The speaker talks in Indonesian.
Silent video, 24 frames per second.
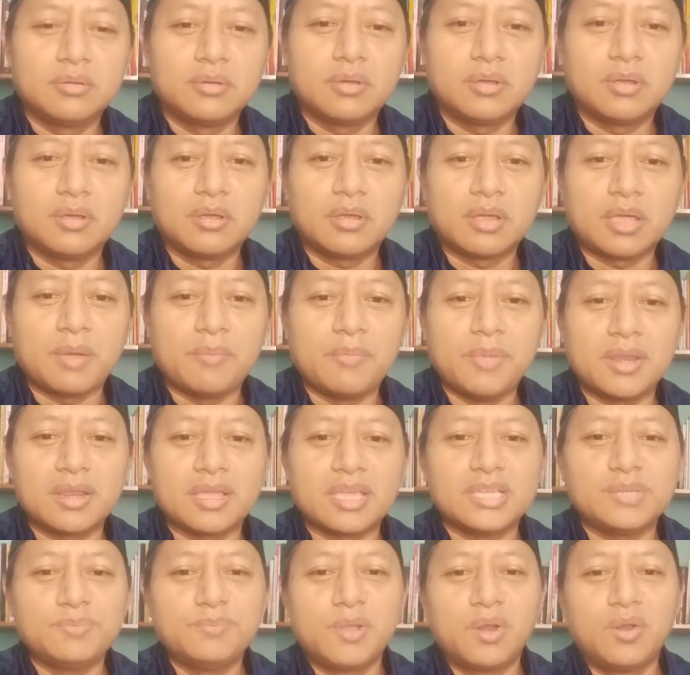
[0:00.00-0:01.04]

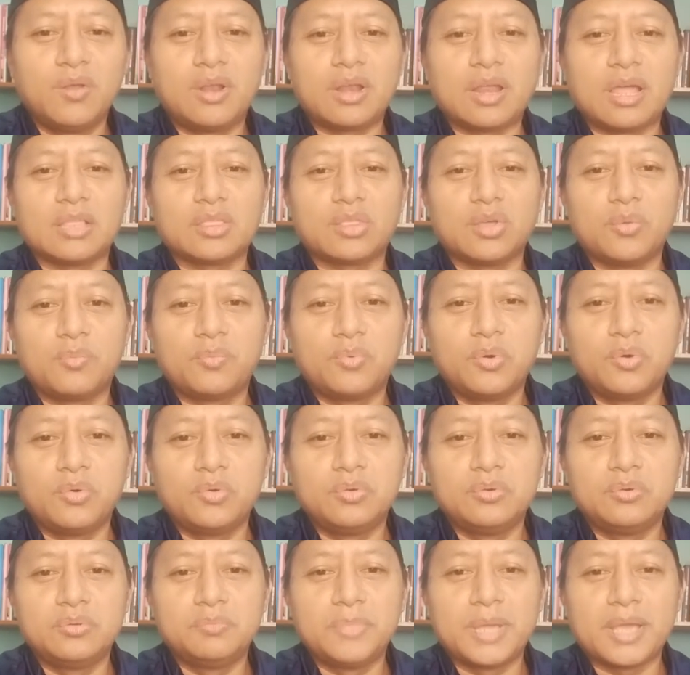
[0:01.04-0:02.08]
Kemenkes mengeluarkan ataupun
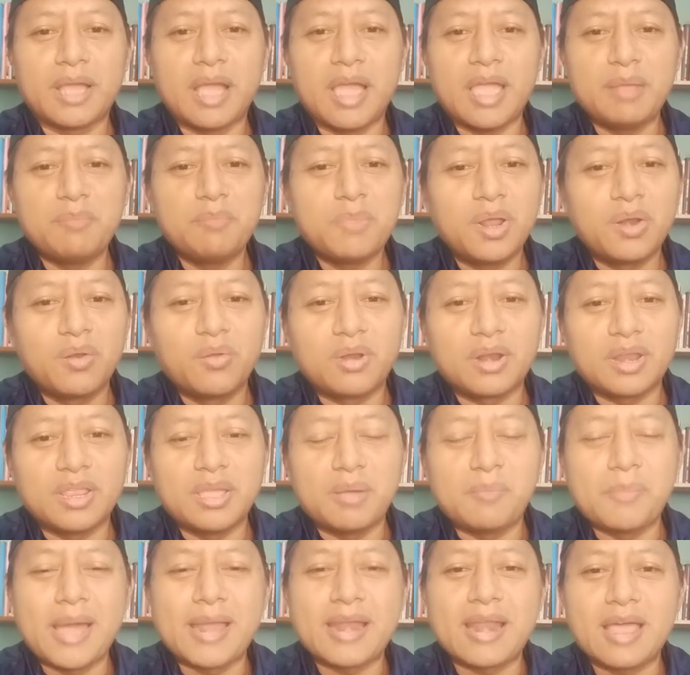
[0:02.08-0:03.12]
BKM mengeluarkan
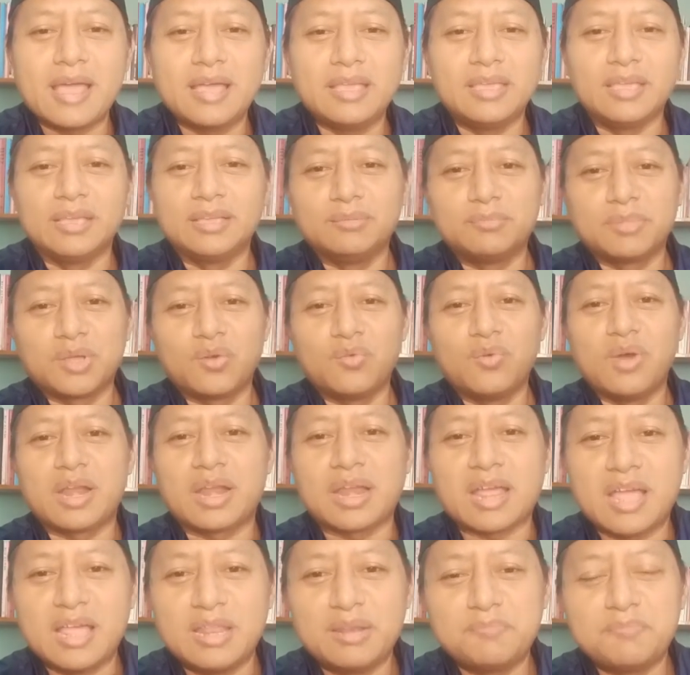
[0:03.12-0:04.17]
yang mana ya
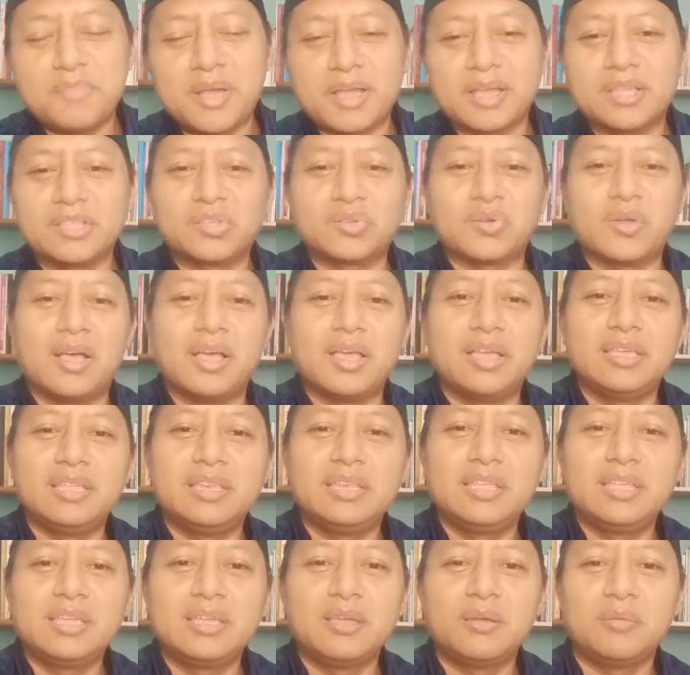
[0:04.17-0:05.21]
keluarkan paket soal
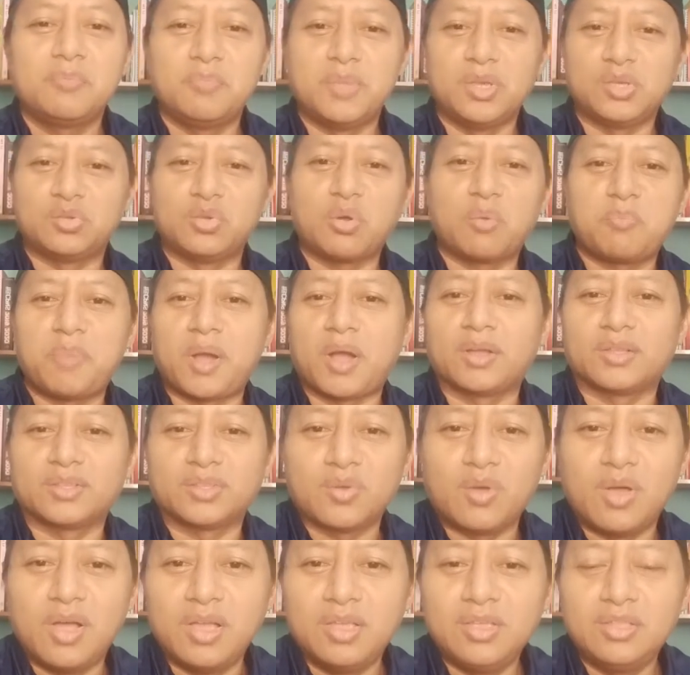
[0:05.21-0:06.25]
ini besok paket
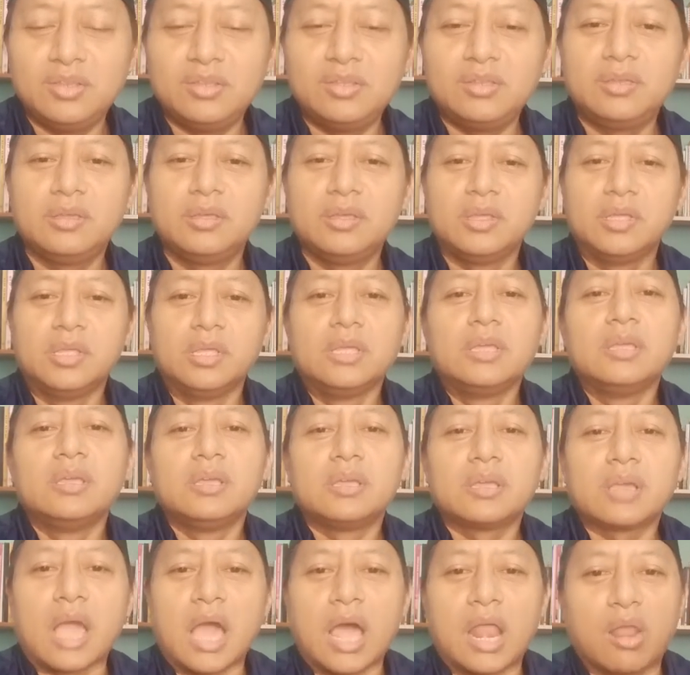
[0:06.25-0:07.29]
soal ini
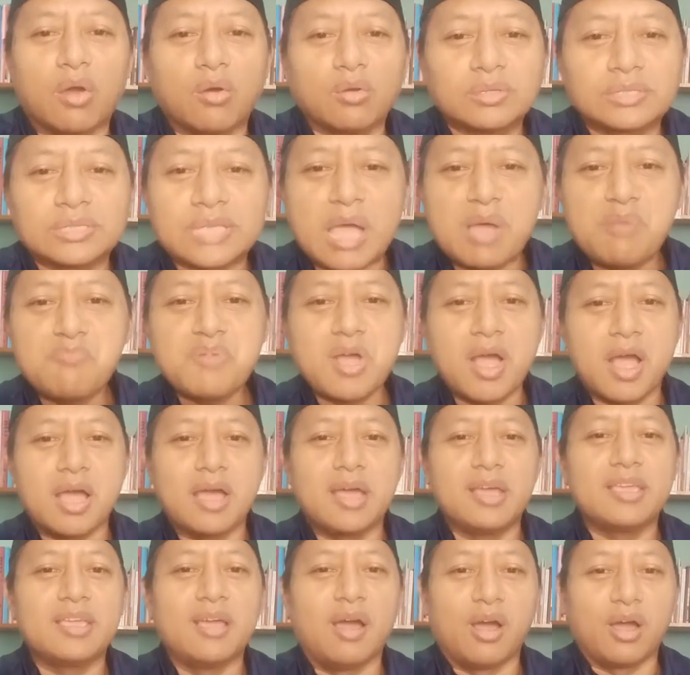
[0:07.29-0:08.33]
kalau
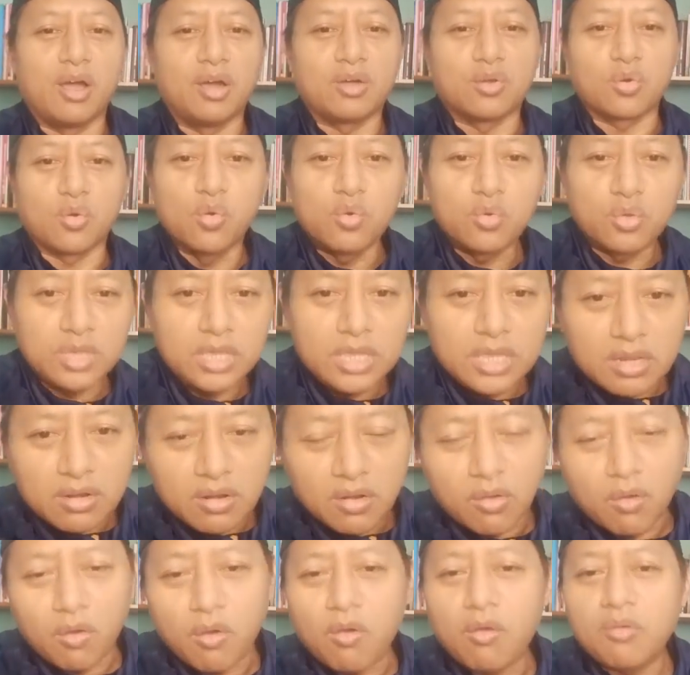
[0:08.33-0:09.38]
sama yang rugi
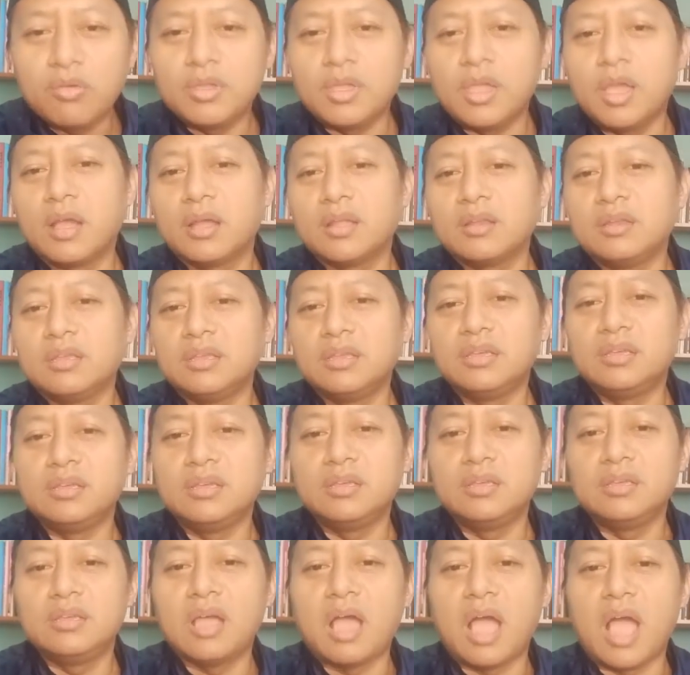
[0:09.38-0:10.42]
dong yang
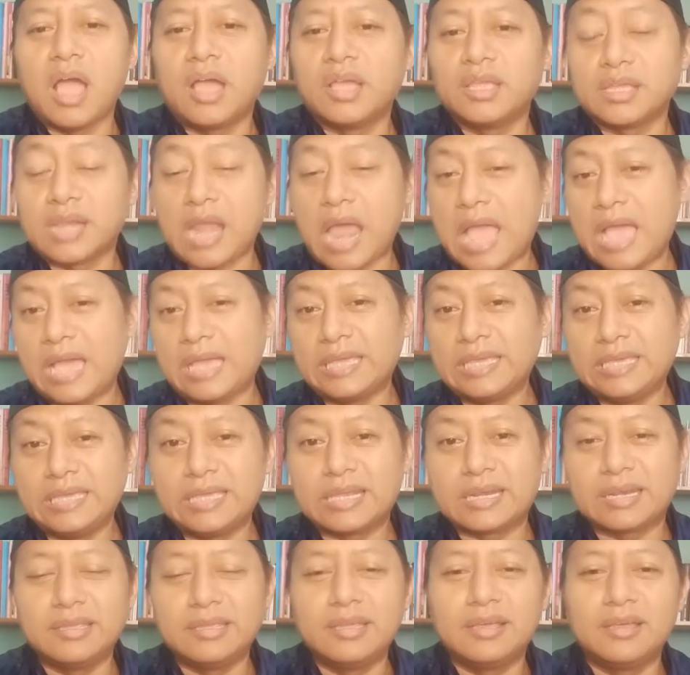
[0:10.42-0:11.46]
di akhir-akhir
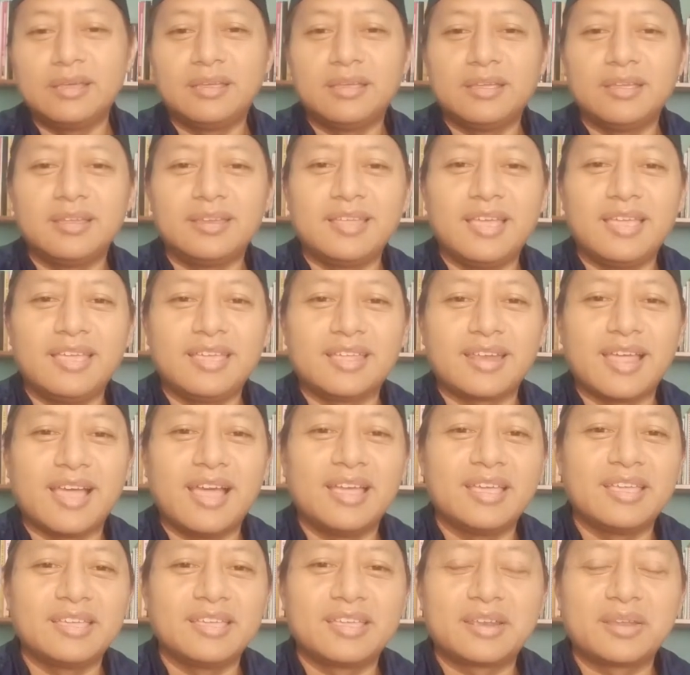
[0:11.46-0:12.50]
ya yang di akhir-akhir